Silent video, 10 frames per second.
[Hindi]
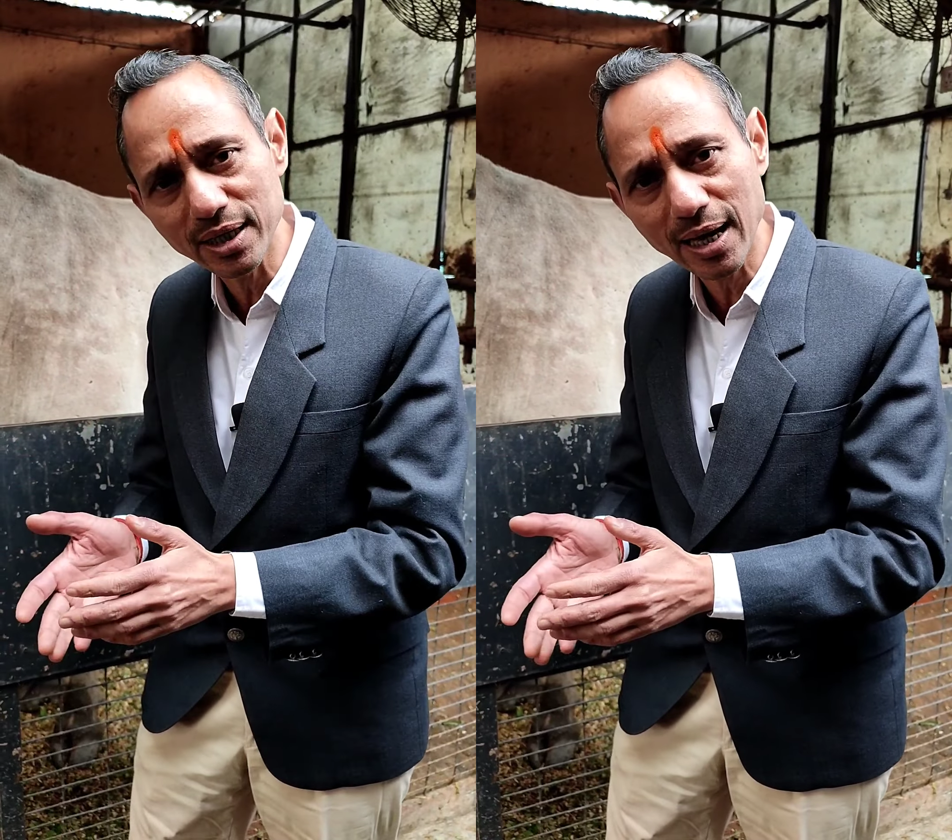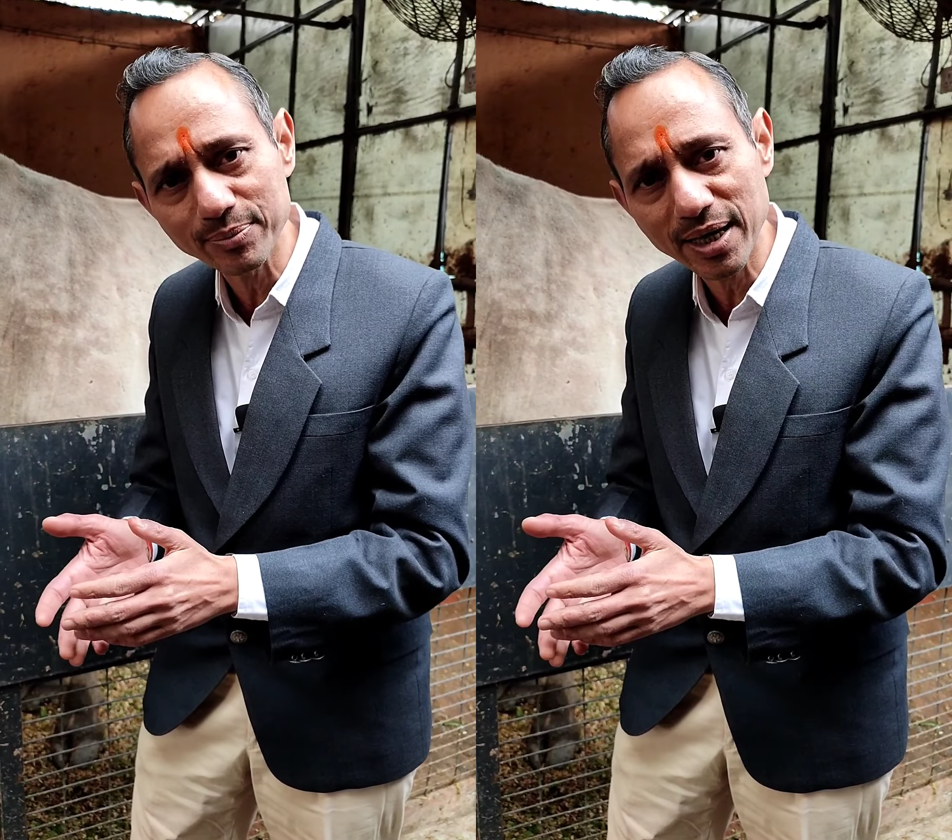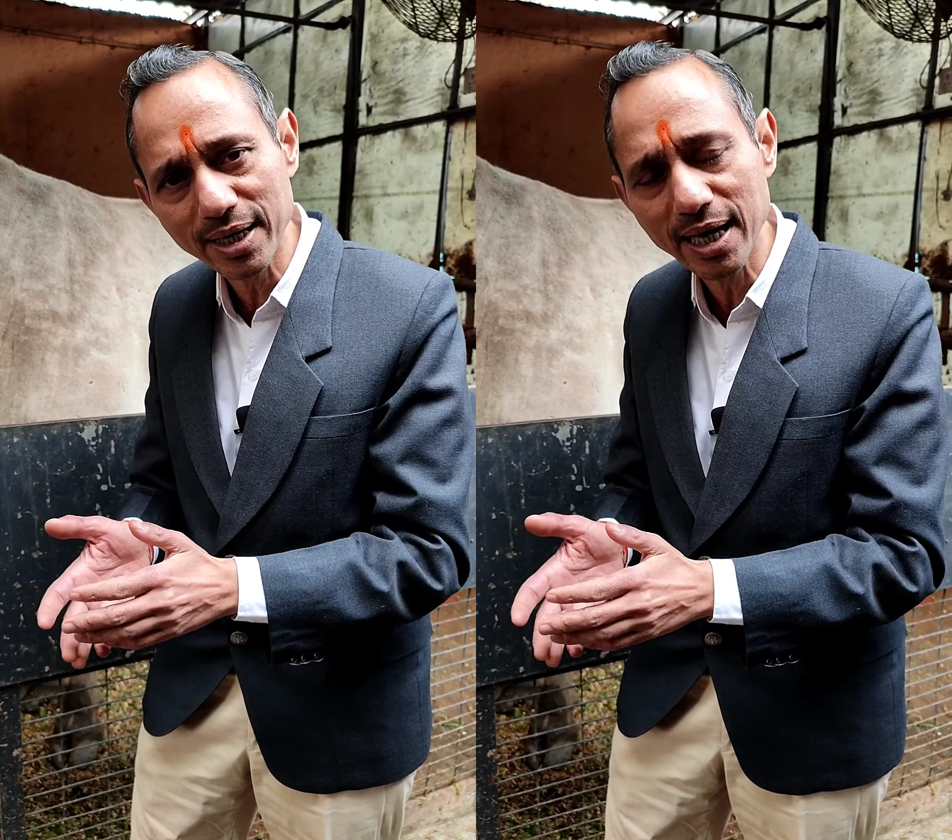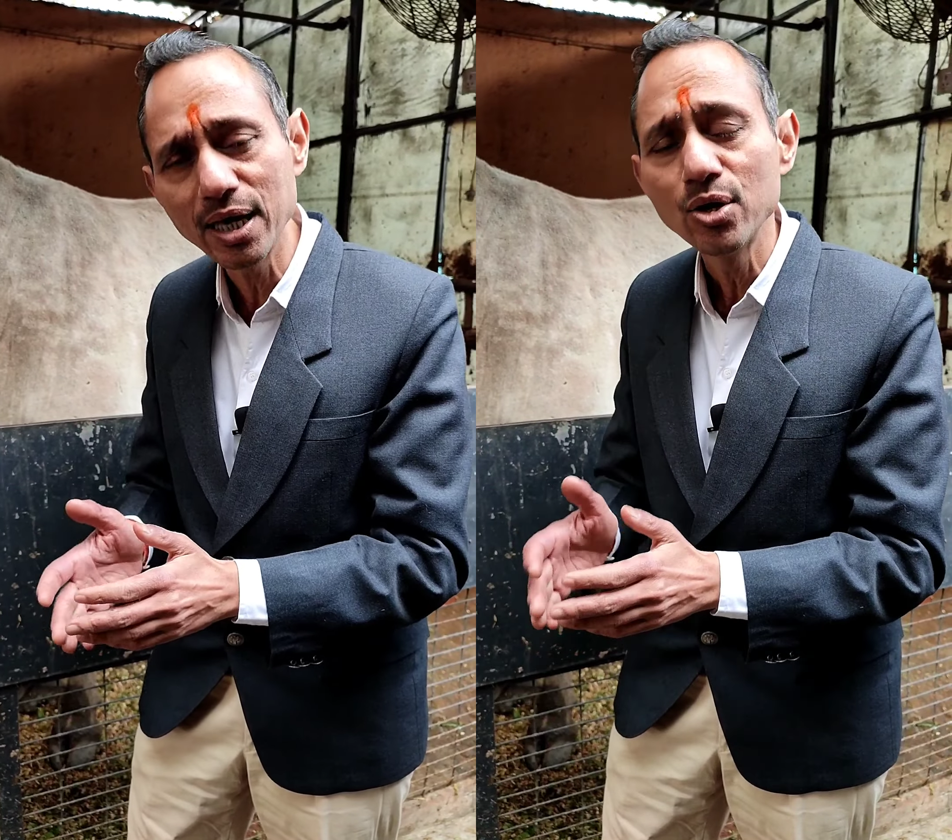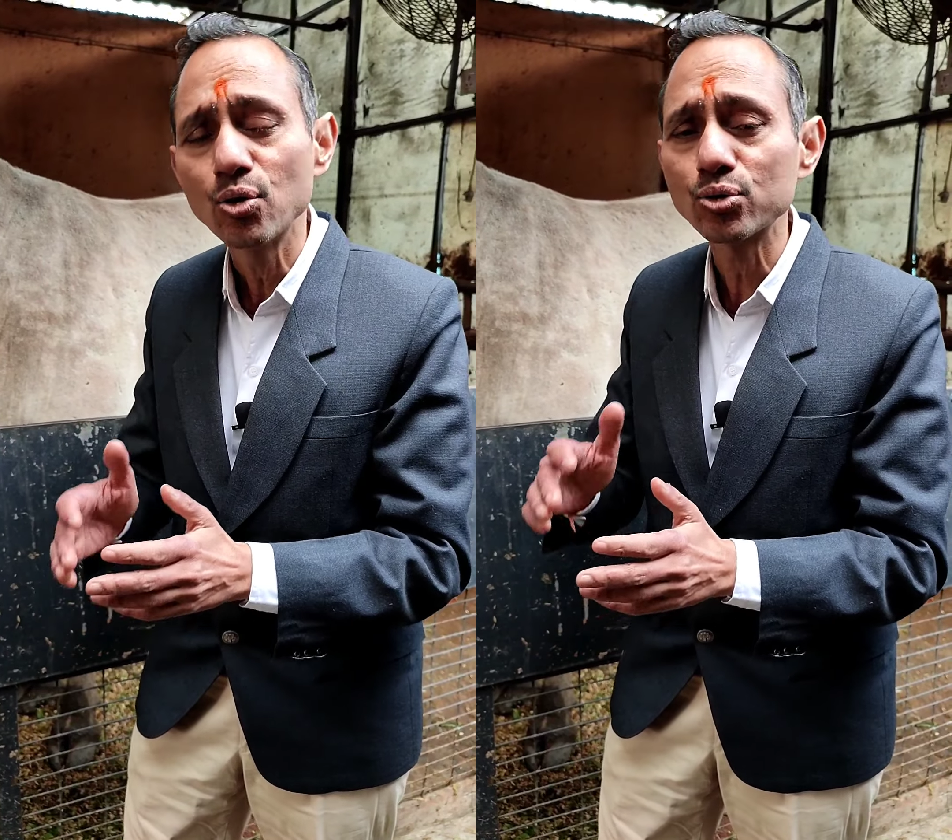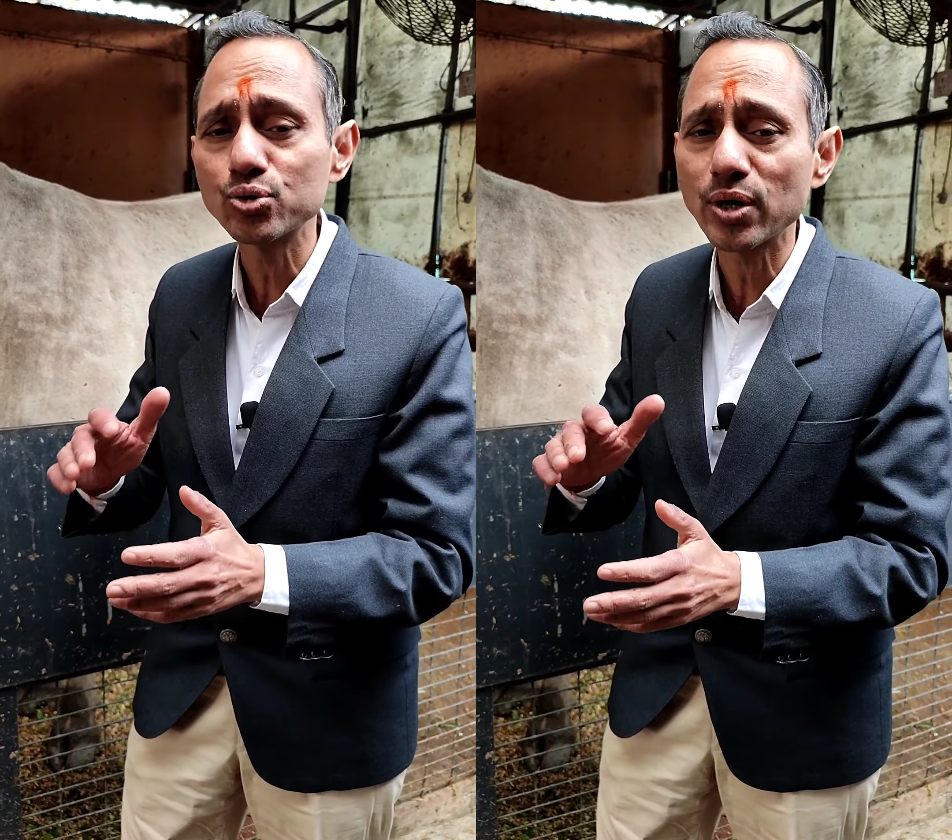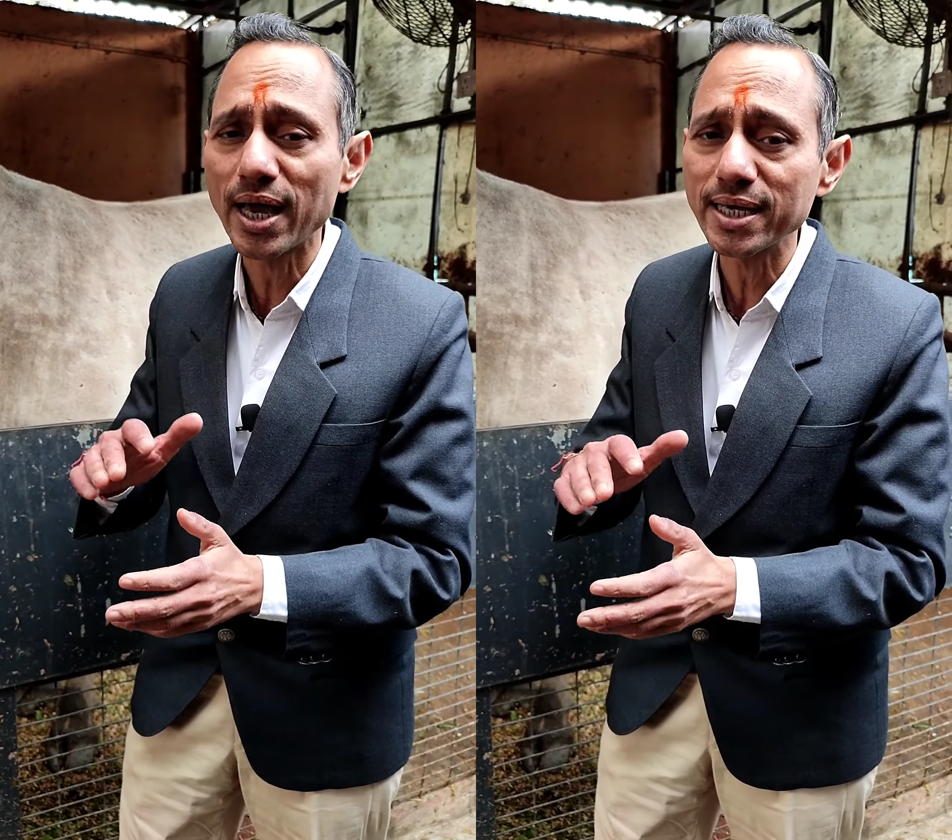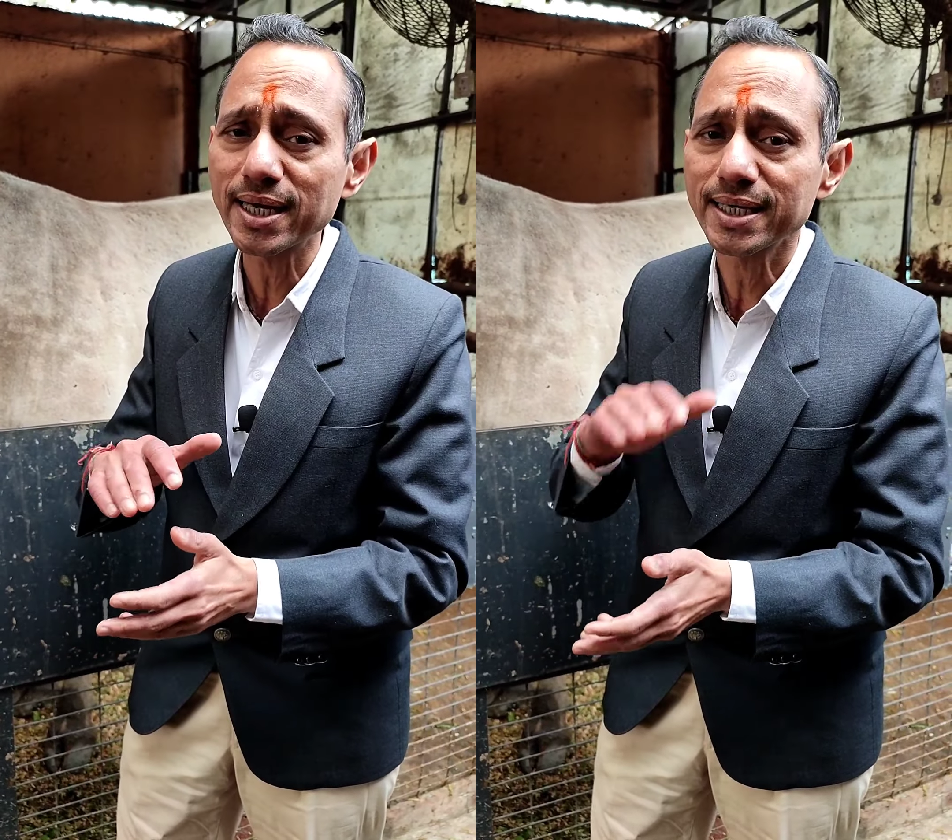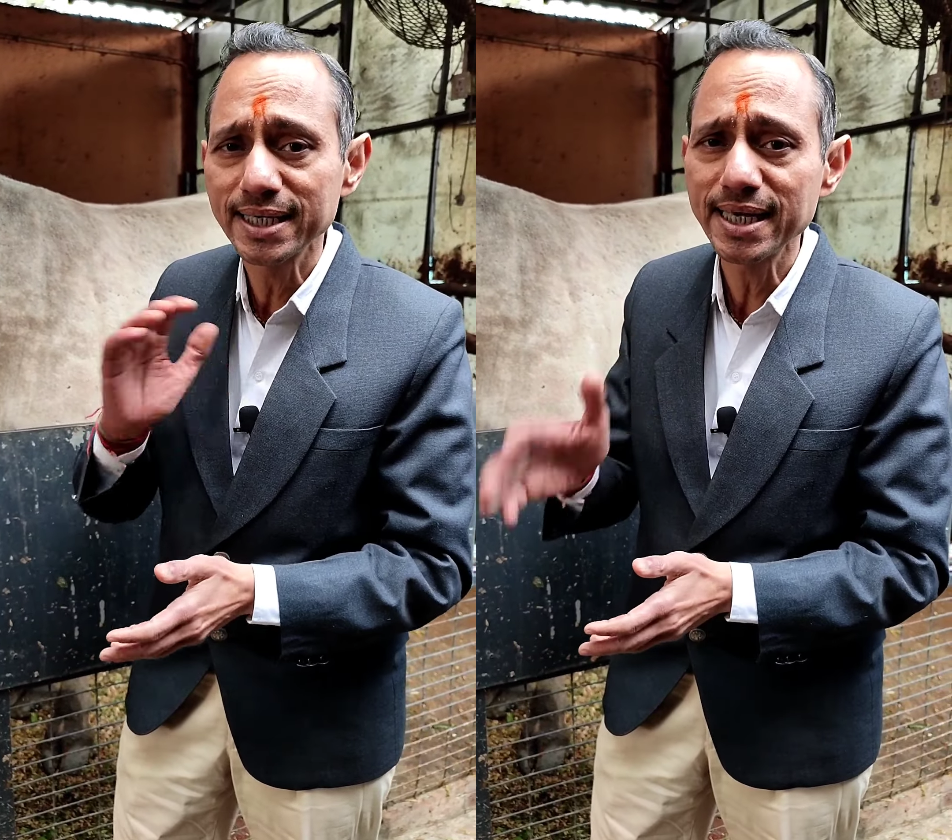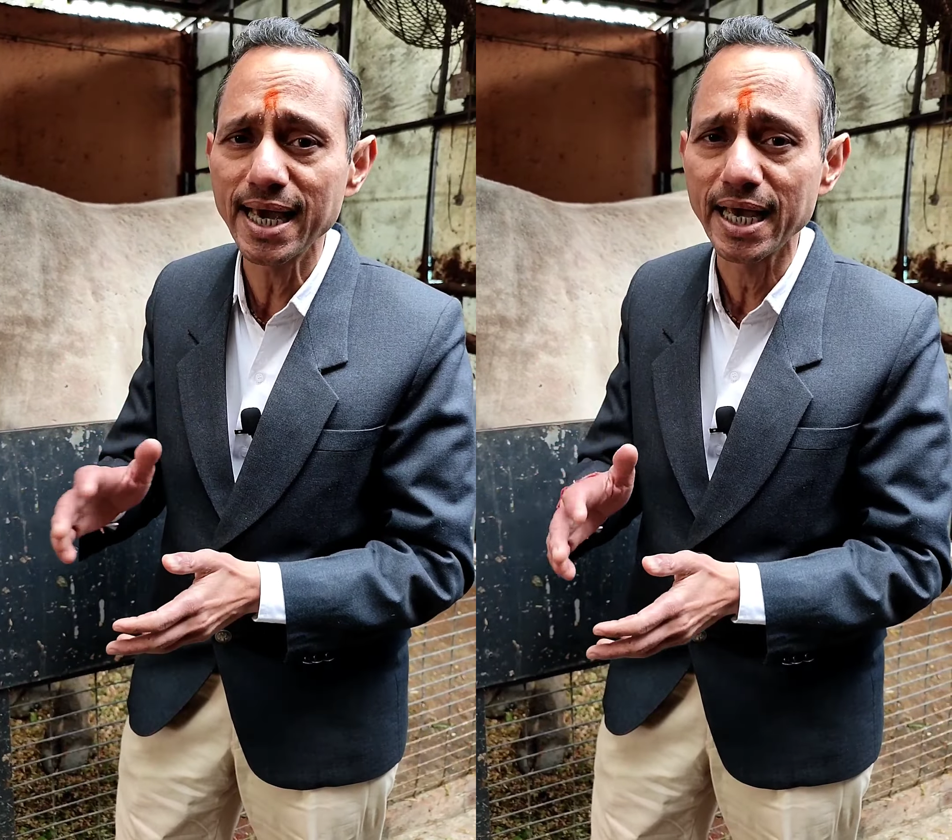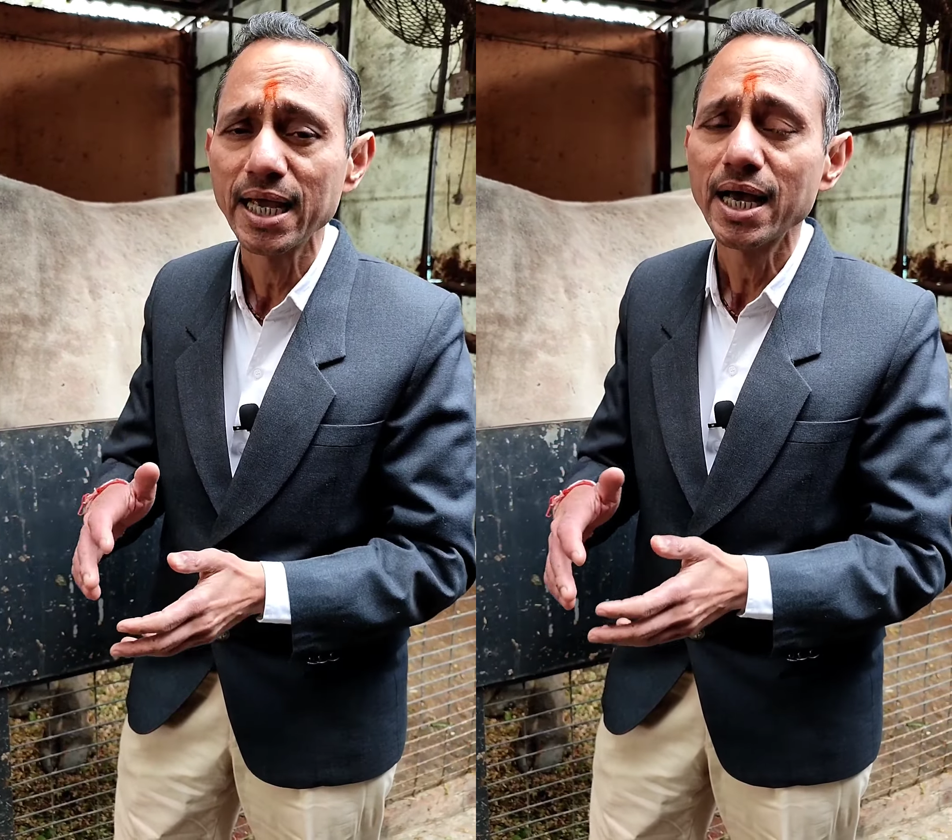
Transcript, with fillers: लाभदायक है और जो गाय का घी है